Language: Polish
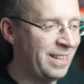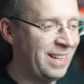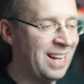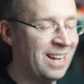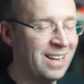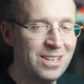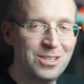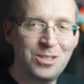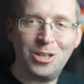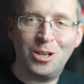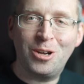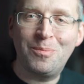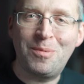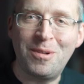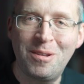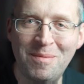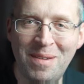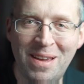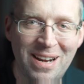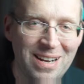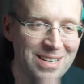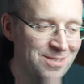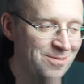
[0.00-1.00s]
dla naszego
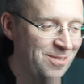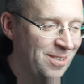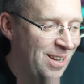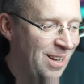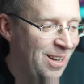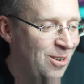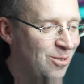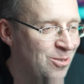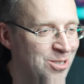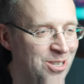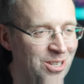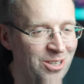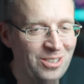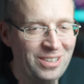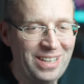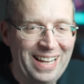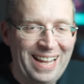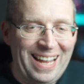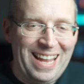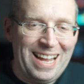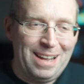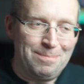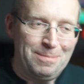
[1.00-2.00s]
premiera zwykli ludzie to
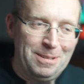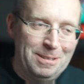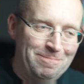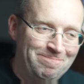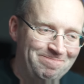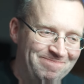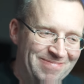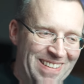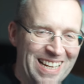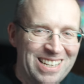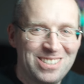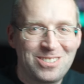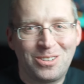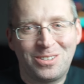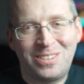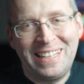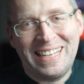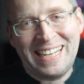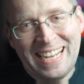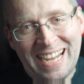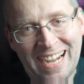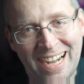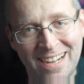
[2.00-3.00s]
taka jakby
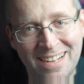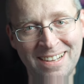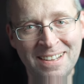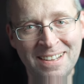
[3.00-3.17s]
egzotyka.